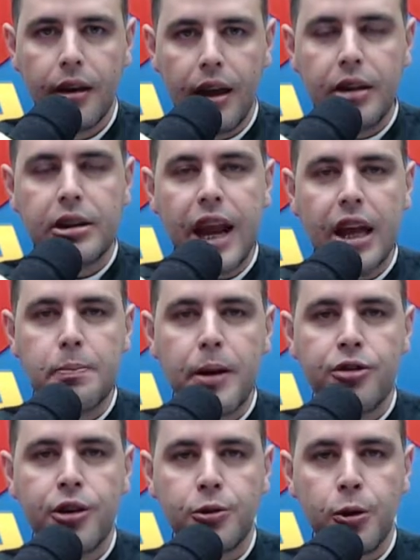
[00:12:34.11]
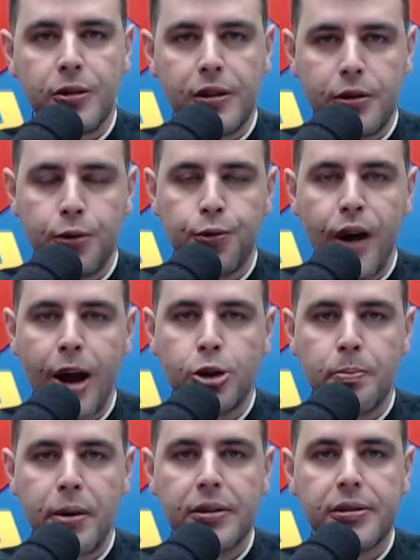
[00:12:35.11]
Entregue para Jesus esse
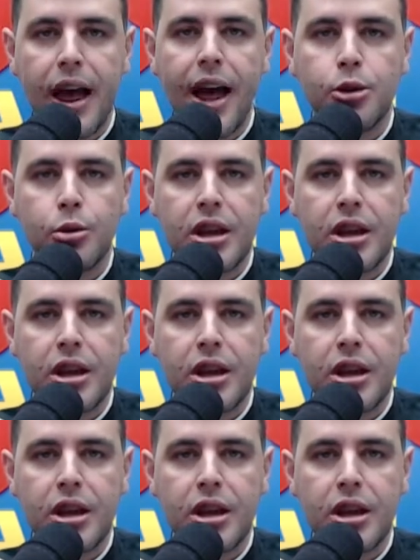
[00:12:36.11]
fardo pesado